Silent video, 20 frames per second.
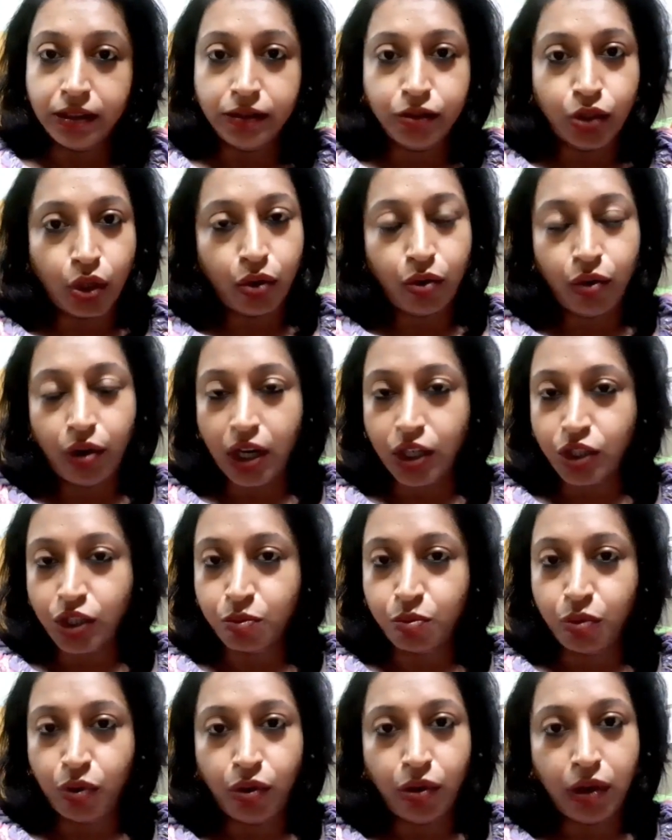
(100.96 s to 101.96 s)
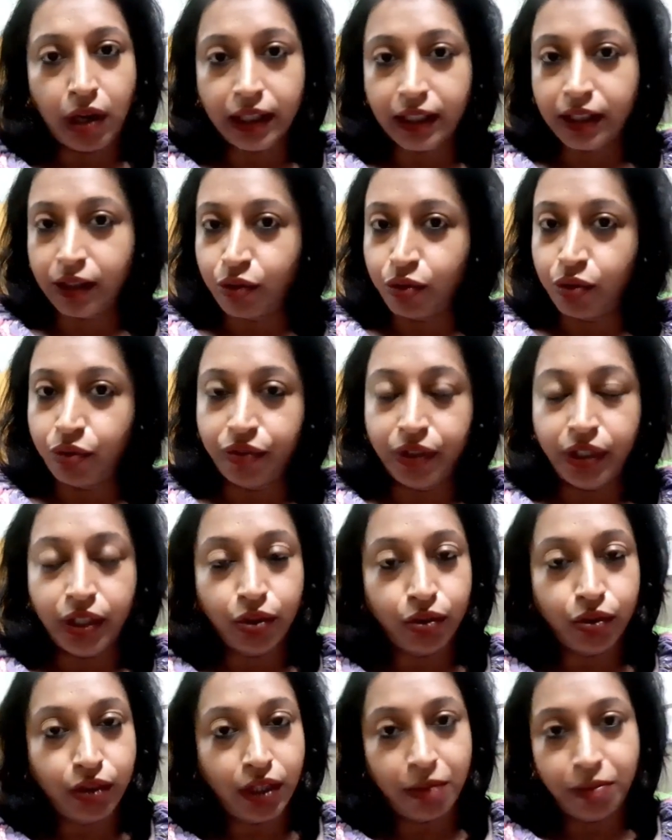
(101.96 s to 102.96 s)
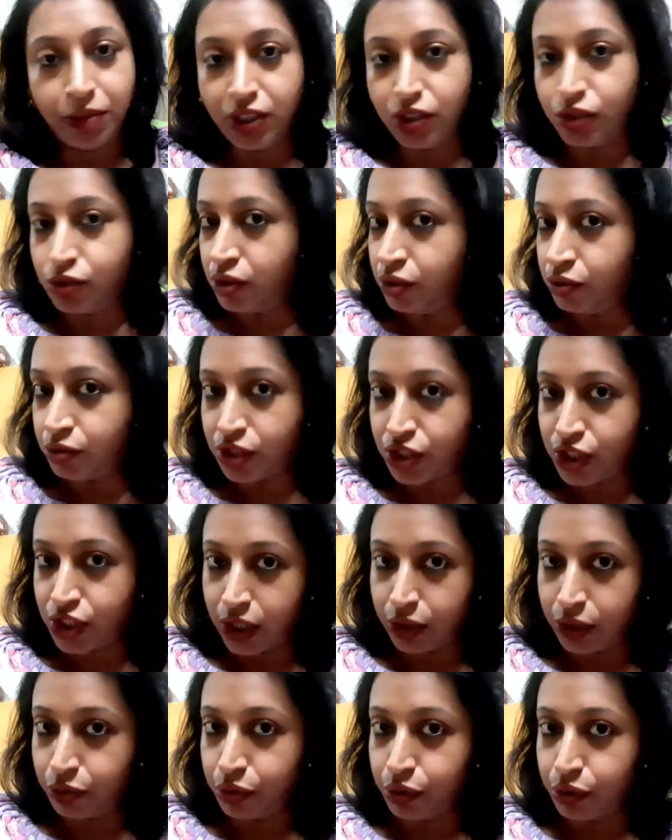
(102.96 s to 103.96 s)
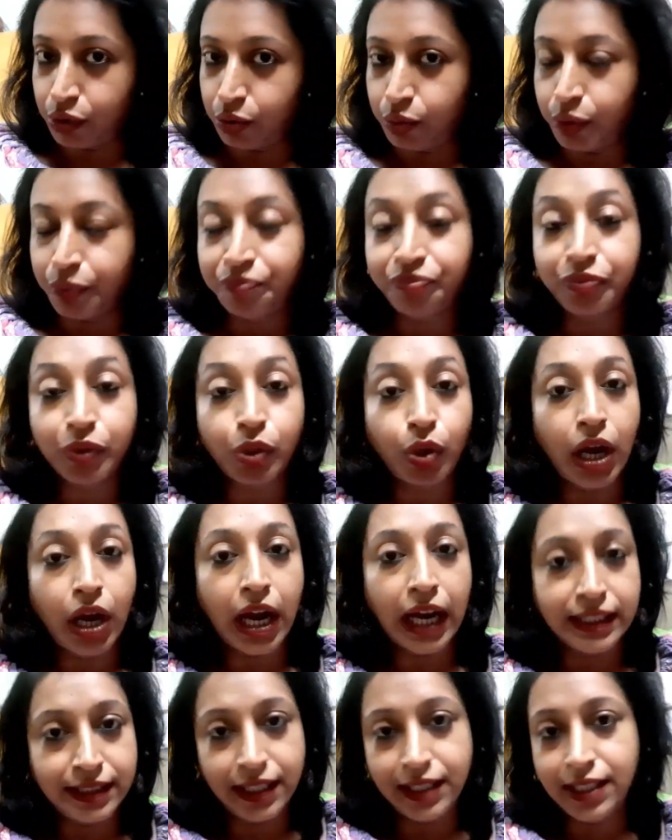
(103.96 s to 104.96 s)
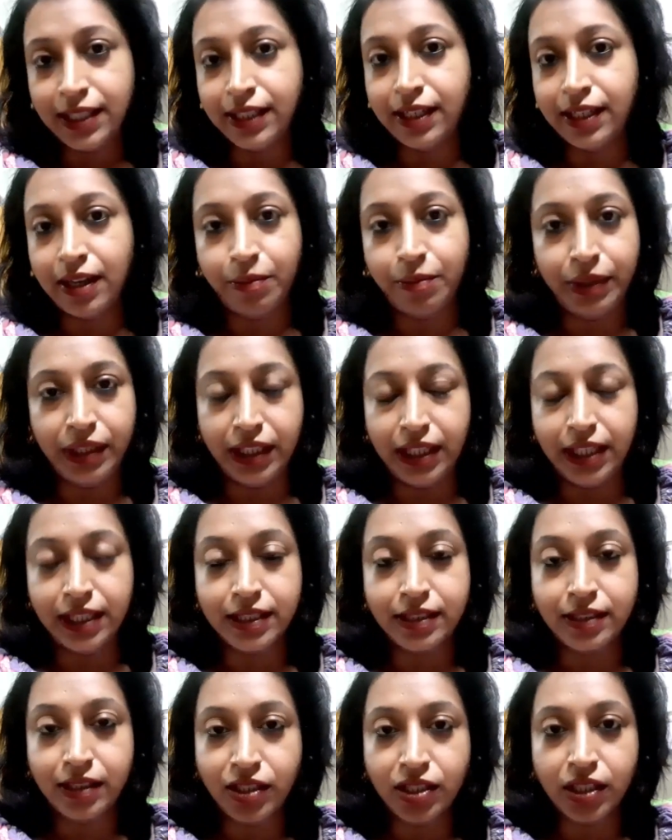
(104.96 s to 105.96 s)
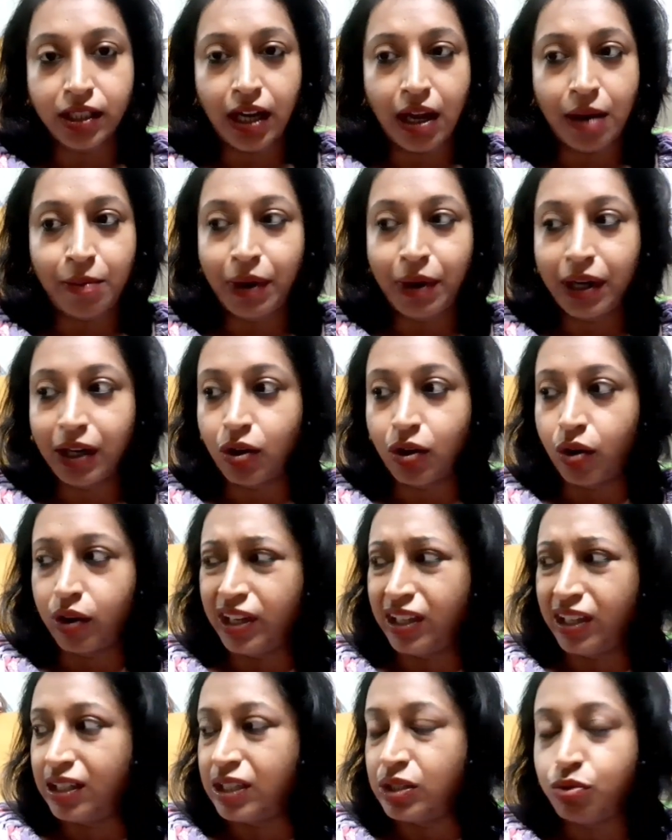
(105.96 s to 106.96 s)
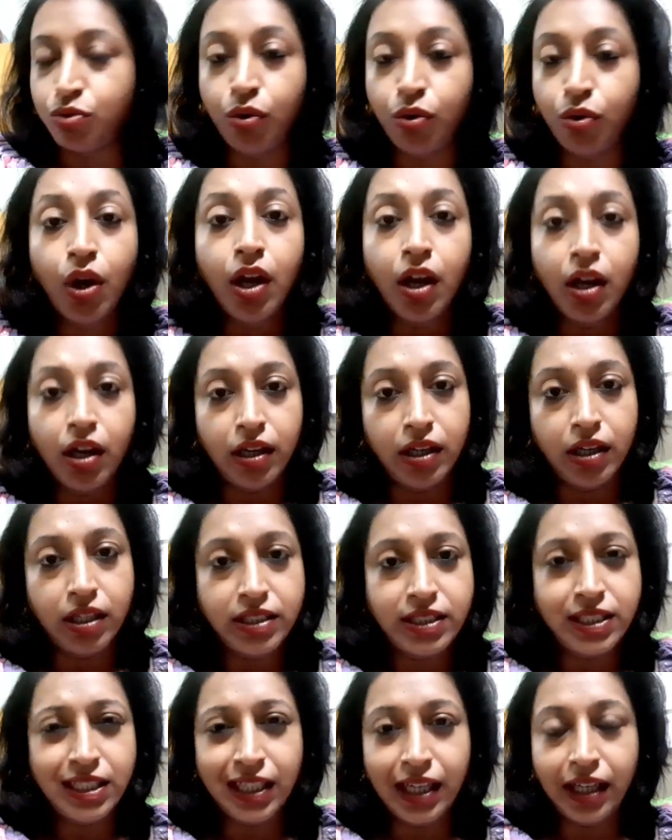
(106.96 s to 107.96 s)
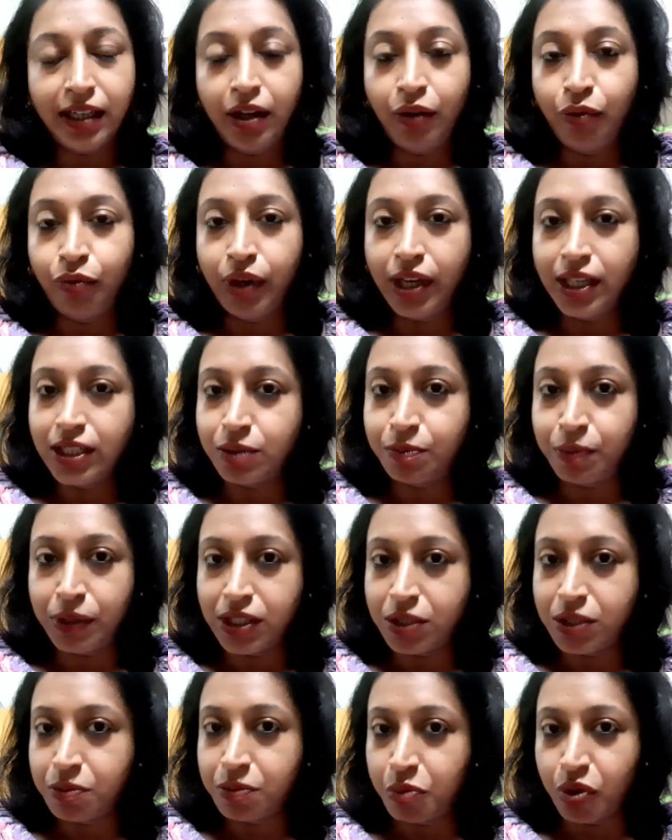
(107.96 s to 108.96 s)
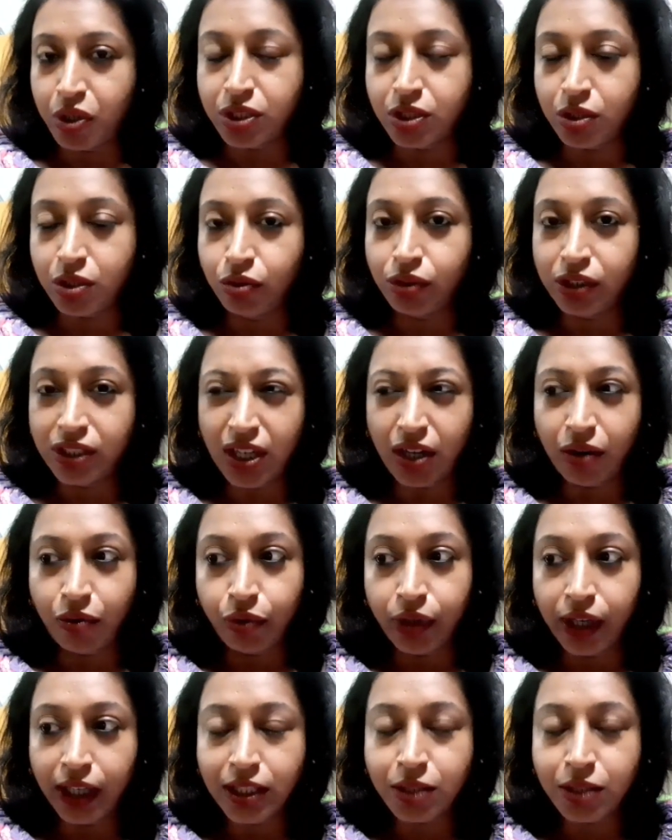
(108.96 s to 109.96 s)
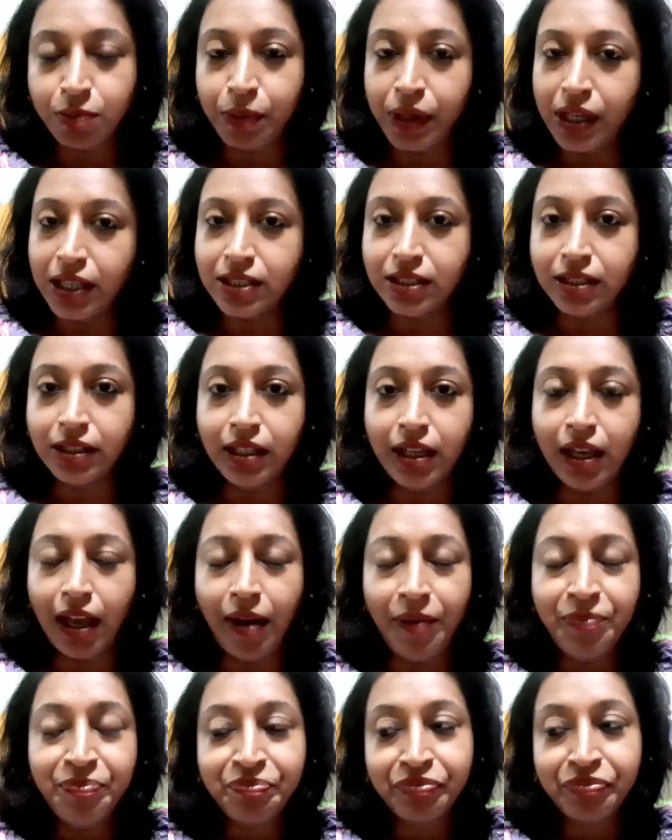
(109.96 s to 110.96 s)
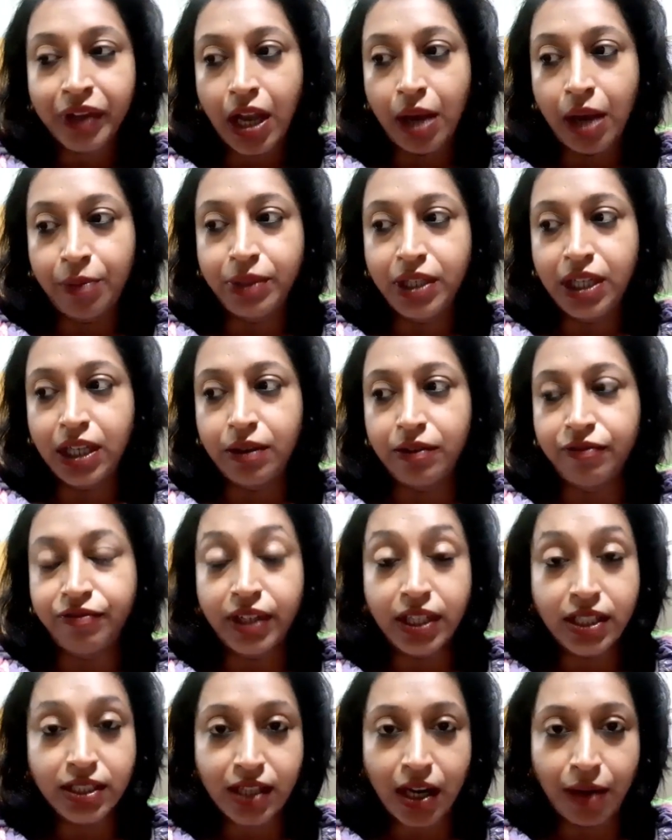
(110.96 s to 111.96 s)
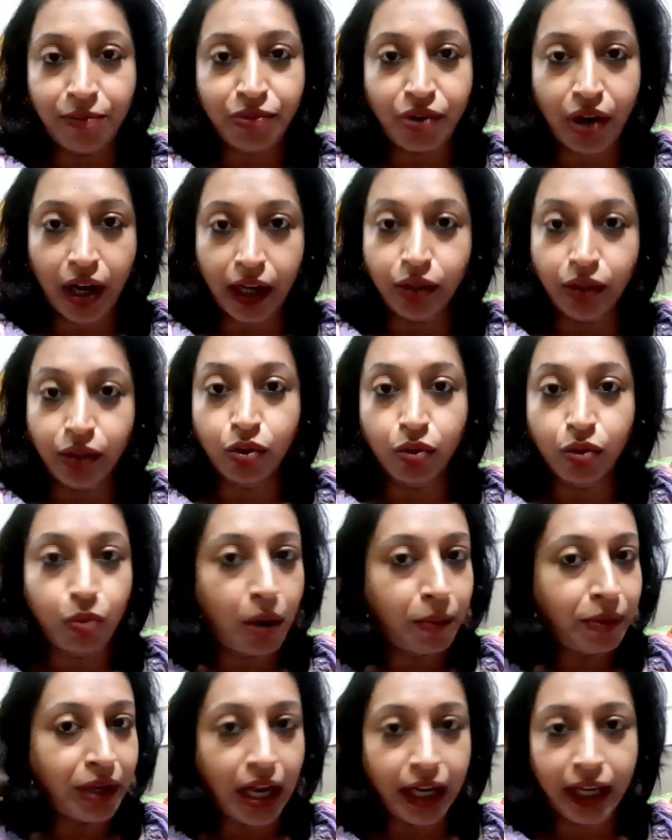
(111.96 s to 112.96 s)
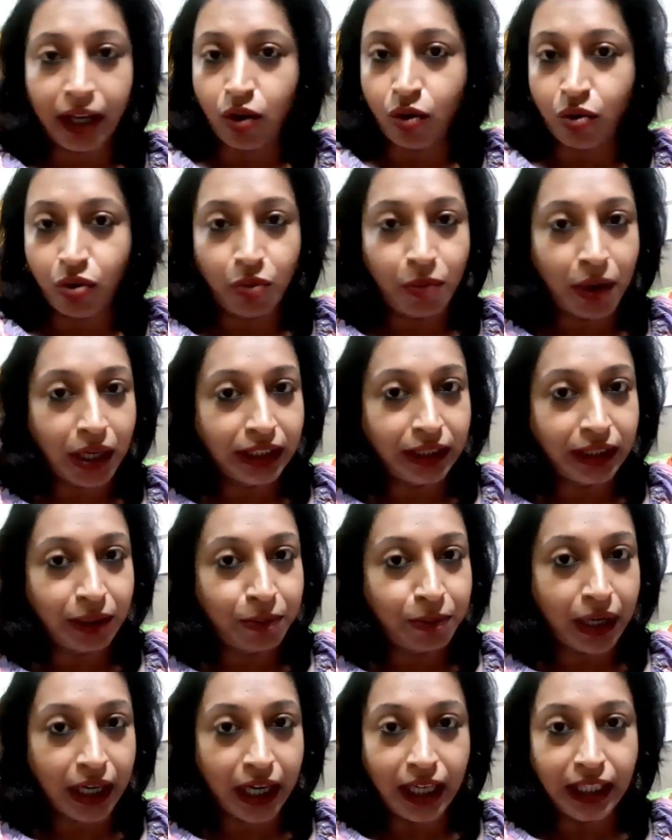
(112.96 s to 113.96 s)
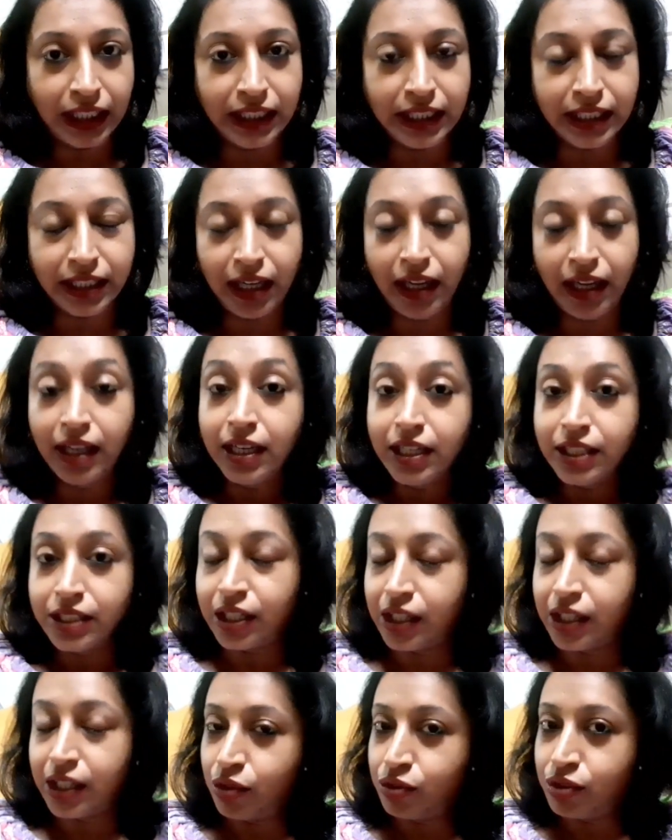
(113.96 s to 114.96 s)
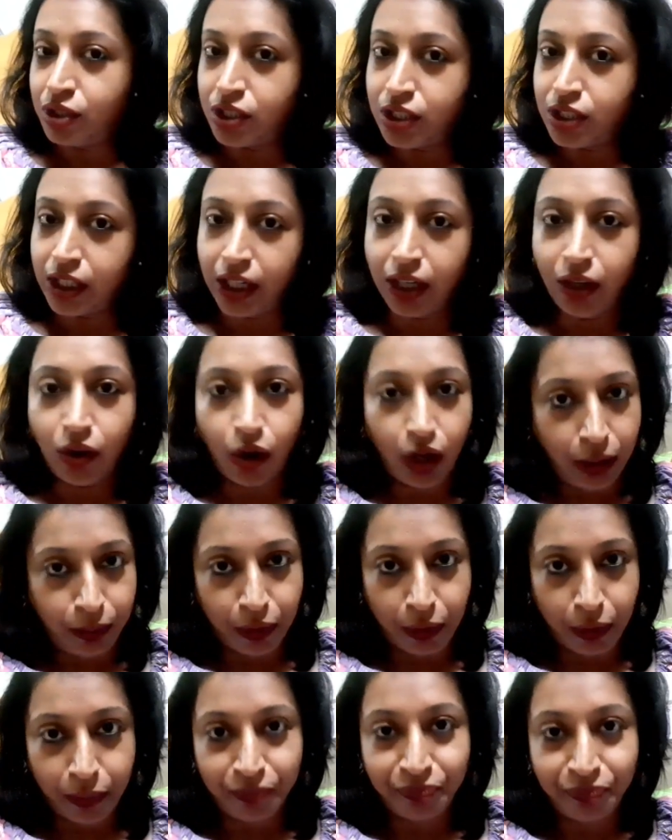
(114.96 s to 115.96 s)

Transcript: যখন আসব একটা কোনো ভিডিওতে আমি নিশ্চয়ই ওটা শেয়ার করে দেবো তো আজকে যেটা আমি নিয়ে এসেছি সেটা আমার ঘরে কিছু চিকেনের উইংস পিস পড়েছিল তো সেই উইংস পিস দিয়ে আমি ফার্স্ট টাইম ট্রাই করব আমি আগে কখনো বাড়িতে বানাইনি এটা সেটা হচ্ছে চিকেন ললিপপ